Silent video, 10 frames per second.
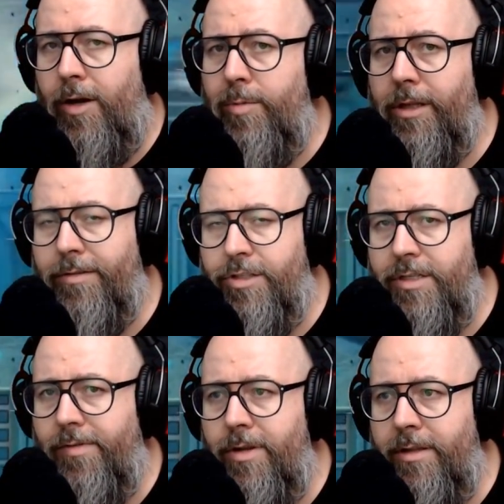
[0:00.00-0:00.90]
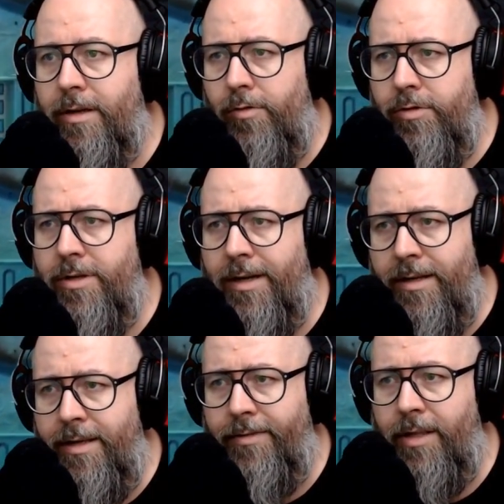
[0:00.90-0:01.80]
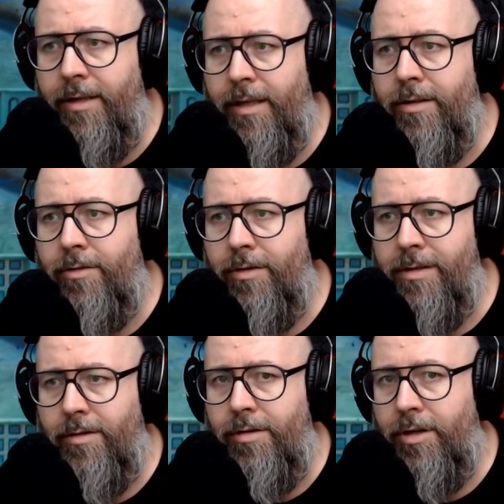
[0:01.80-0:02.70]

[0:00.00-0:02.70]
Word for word: Ja lubię towarzystwo innych ludzi, ale nie wtedy, kiedy ono jest